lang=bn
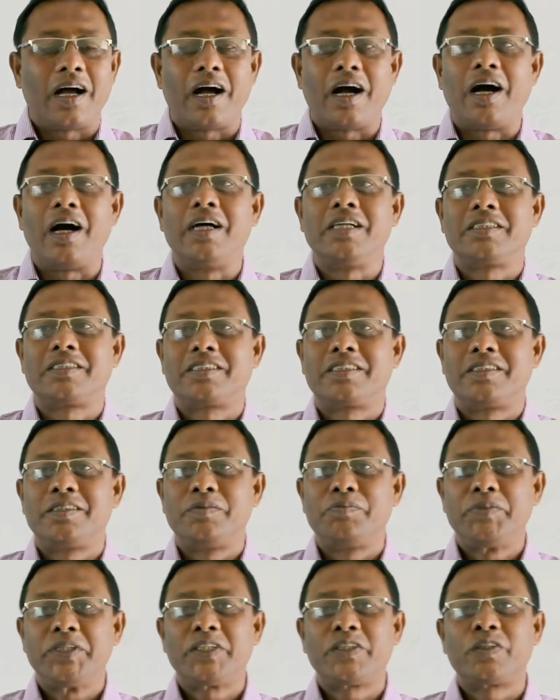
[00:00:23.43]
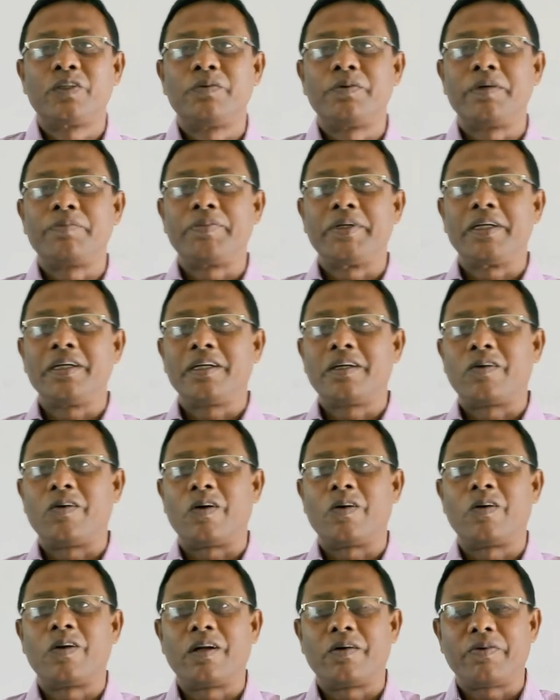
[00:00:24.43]
আজ বিশ্বব্যাপী
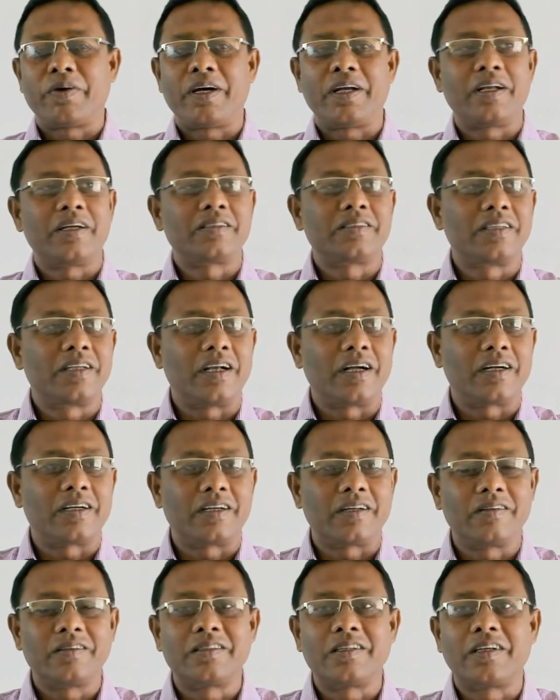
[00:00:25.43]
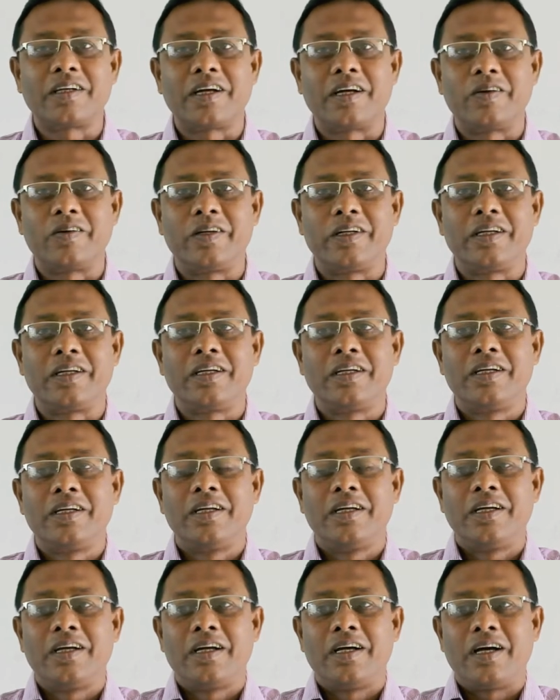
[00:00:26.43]
করোনা ভাইরাসের আক্রান্তের কারণে
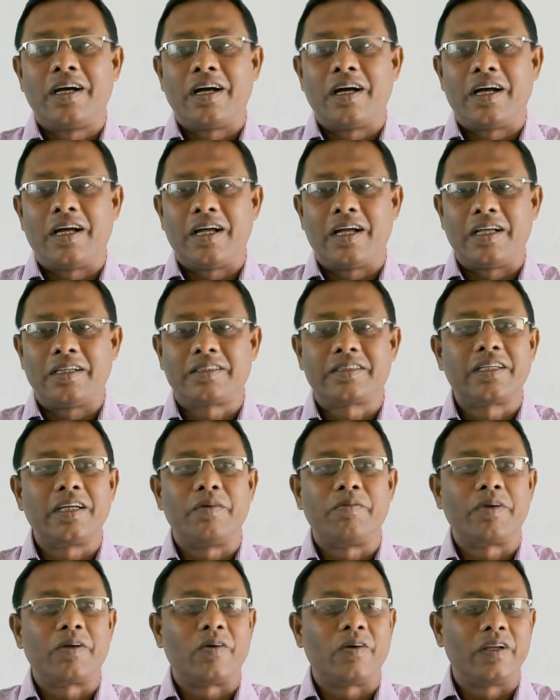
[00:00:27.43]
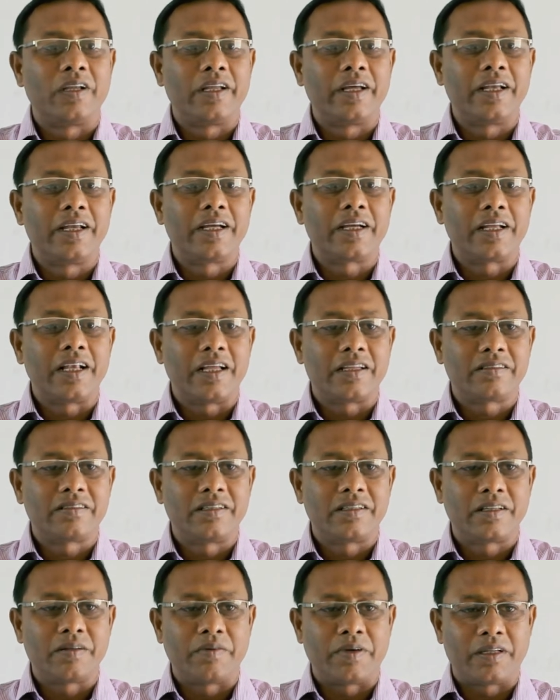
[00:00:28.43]
আজকে আমরা অনলাইনে ক্লাস
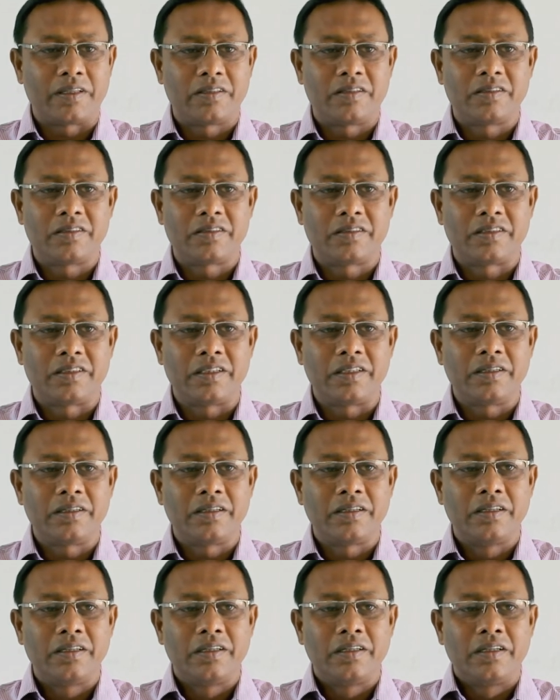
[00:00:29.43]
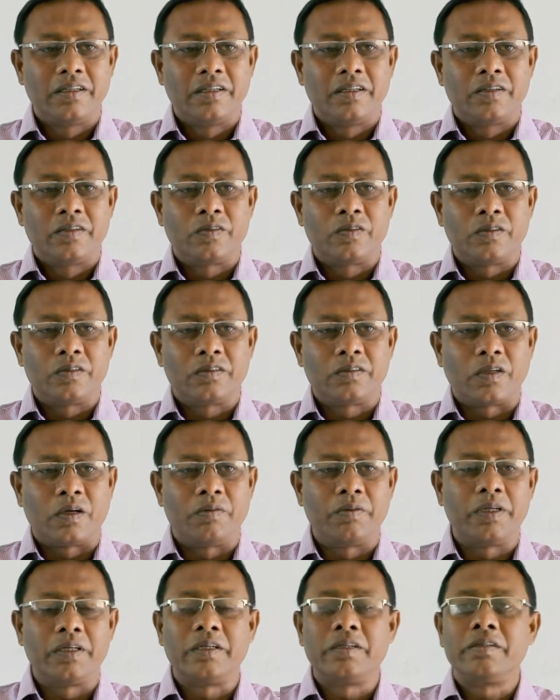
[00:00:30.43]
নিতে বাধ্য হচ্ছি
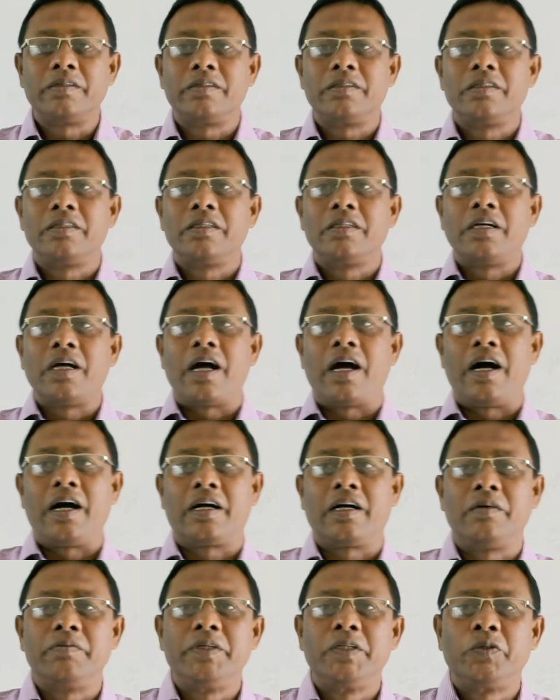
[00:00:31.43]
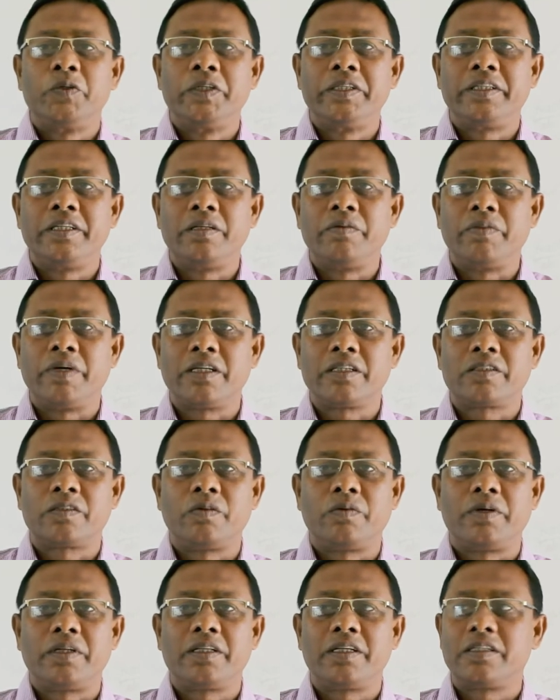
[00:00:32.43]
তবে আগামী দুই তিন মাস
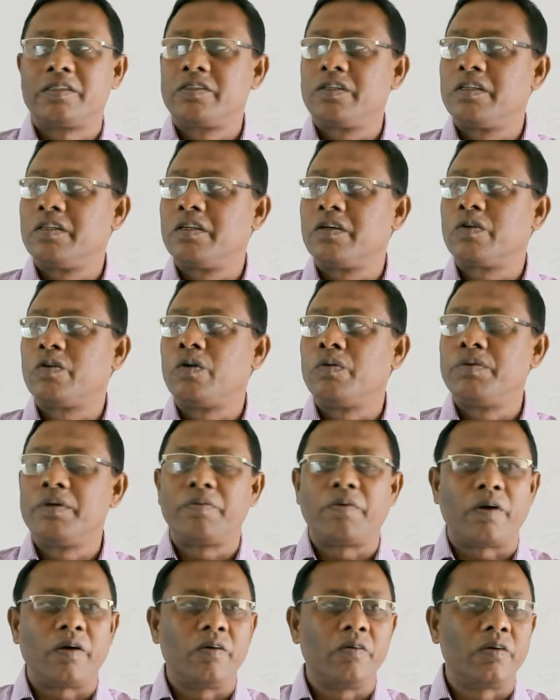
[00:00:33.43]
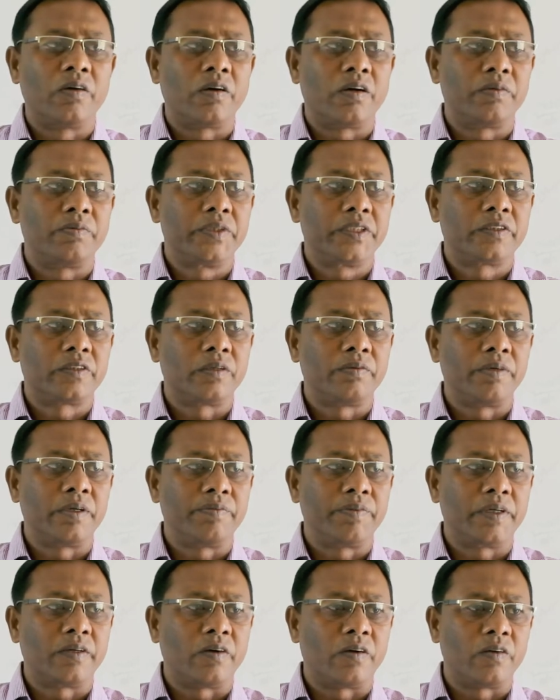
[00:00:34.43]
তোমাদের জন্য খুবই ভয়ঙ্কর
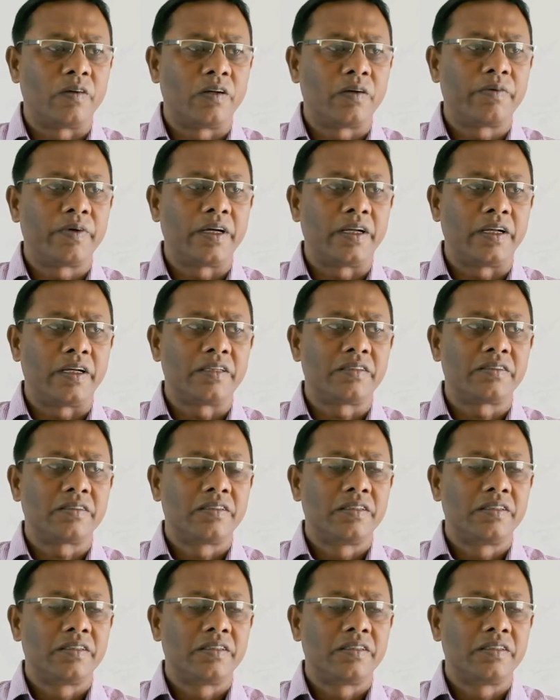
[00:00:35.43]
বিশ্বব্যাপী করোনা ভাইরাস